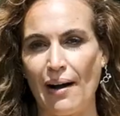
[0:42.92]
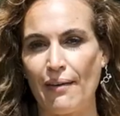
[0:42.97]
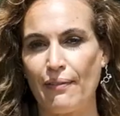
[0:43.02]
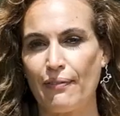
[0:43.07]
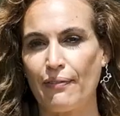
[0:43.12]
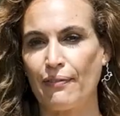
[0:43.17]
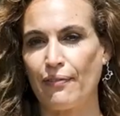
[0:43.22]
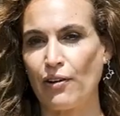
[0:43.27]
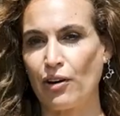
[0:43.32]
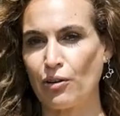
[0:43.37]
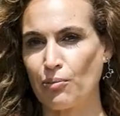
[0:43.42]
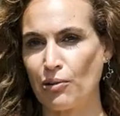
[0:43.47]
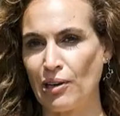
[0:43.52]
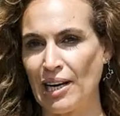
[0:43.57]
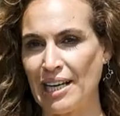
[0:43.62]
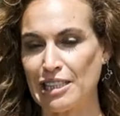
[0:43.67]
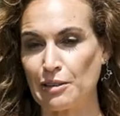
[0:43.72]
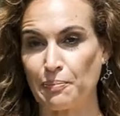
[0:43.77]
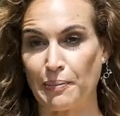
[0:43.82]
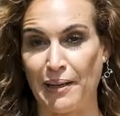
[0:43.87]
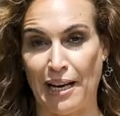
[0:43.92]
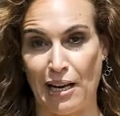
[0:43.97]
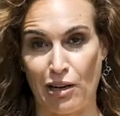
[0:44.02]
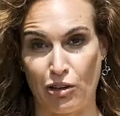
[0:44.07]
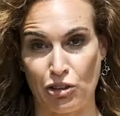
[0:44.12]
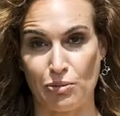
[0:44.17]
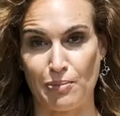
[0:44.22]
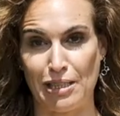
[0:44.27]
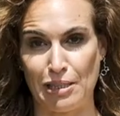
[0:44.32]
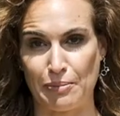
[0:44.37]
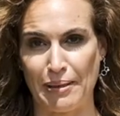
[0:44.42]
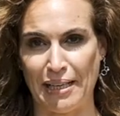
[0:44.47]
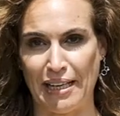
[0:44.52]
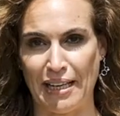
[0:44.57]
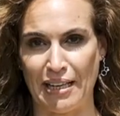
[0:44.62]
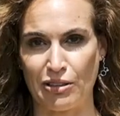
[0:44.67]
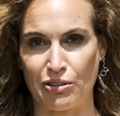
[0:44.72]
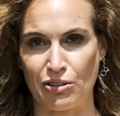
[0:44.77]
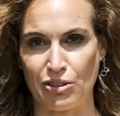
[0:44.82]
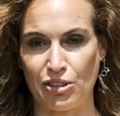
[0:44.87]
a fórmulas para los más
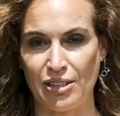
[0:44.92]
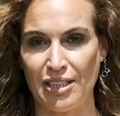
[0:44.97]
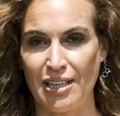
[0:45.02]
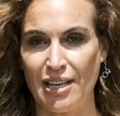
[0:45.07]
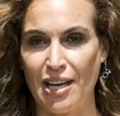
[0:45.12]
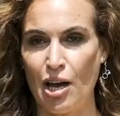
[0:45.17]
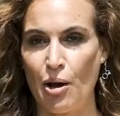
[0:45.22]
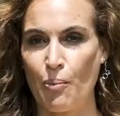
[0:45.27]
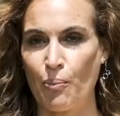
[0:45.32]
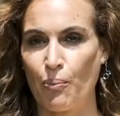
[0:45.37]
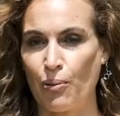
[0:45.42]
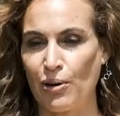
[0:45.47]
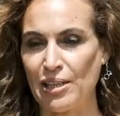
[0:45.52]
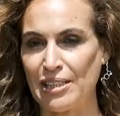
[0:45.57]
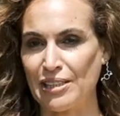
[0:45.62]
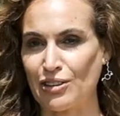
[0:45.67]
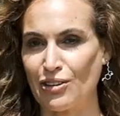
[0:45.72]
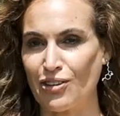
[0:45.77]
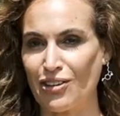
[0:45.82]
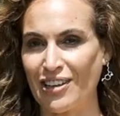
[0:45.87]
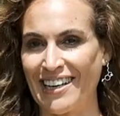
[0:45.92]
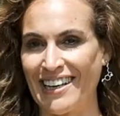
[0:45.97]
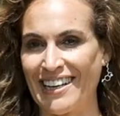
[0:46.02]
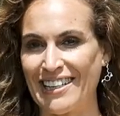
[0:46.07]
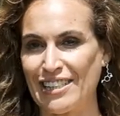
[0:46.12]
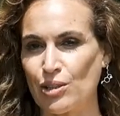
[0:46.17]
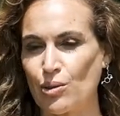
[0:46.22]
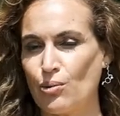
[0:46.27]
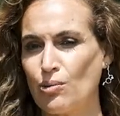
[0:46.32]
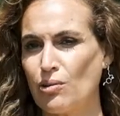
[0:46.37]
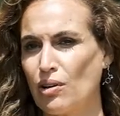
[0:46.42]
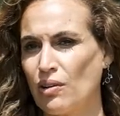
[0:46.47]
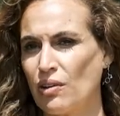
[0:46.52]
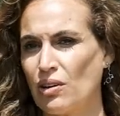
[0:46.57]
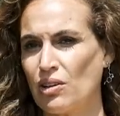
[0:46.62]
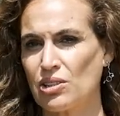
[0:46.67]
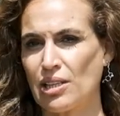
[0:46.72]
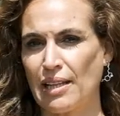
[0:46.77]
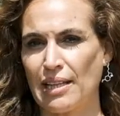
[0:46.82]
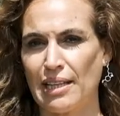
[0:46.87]
pequeños, puesto que es uno de
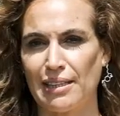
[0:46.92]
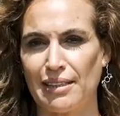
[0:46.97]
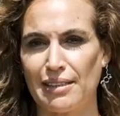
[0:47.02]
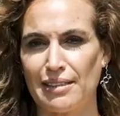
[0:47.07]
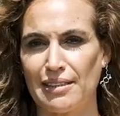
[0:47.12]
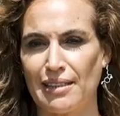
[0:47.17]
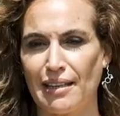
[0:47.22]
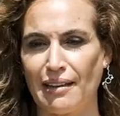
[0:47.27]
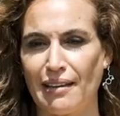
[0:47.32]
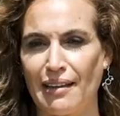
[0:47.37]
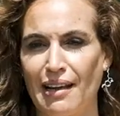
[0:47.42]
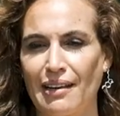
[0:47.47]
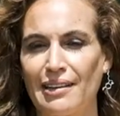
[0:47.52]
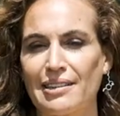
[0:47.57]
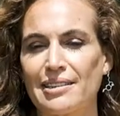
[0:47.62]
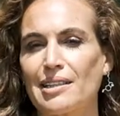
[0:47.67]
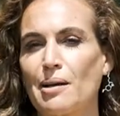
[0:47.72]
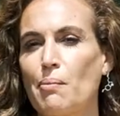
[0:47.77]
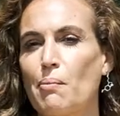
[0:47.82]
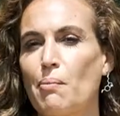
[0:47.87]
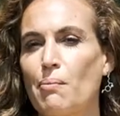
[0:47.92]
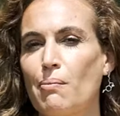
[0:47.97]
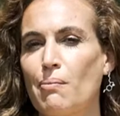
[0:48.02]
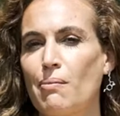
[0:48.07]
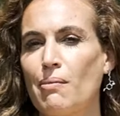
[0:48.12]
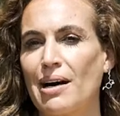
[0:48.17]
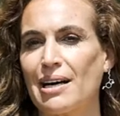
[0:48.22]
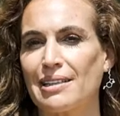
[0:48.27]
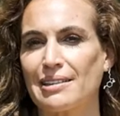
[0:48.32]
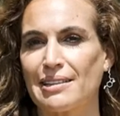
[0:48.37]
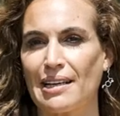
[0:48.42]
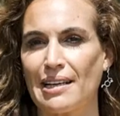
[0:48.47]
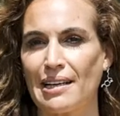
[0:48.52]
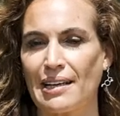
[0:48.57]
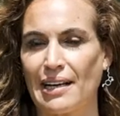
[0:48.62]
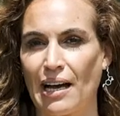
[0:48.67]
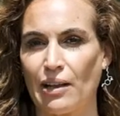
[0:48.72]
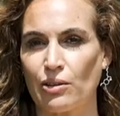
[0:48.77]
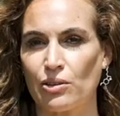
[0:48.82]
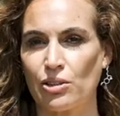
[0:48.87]
los aceites esenciales más
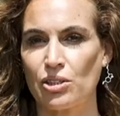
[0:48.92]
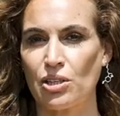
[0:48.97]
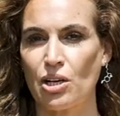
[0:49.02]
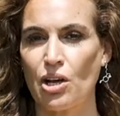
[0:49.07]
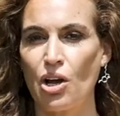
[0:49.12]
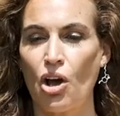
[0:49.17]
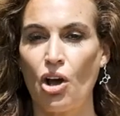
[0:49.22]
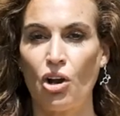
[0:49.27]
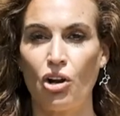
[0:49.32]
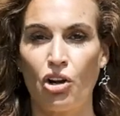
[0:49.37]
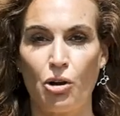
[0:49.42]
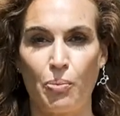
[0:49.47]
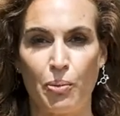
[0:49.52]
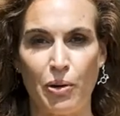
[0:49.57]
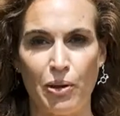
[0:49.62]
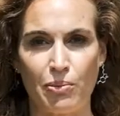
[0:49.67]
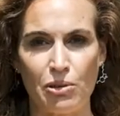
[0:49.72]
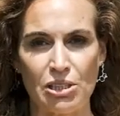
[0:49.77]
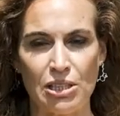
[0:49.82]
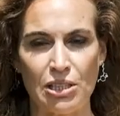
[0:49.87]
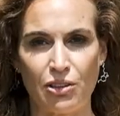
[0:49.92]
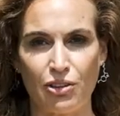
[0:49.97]
delicados. Lo podemos